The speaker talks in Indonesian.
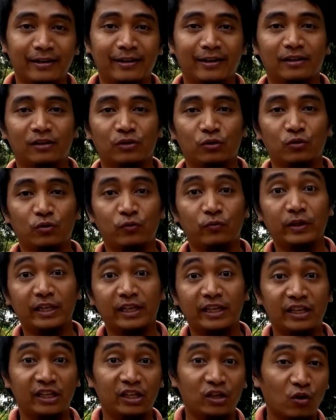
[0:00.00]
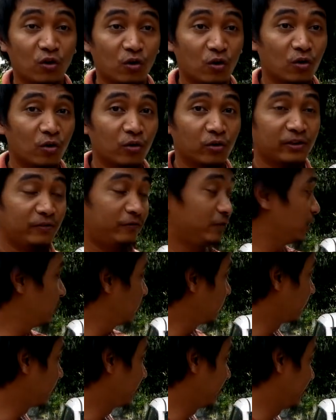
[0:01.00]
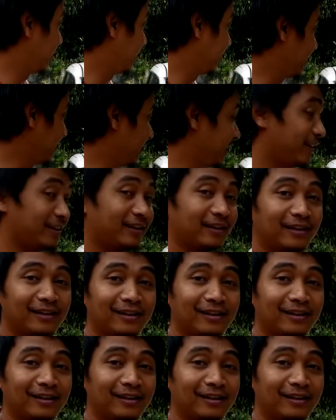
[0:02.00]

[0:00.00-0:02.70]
yaitu video review mobil ini.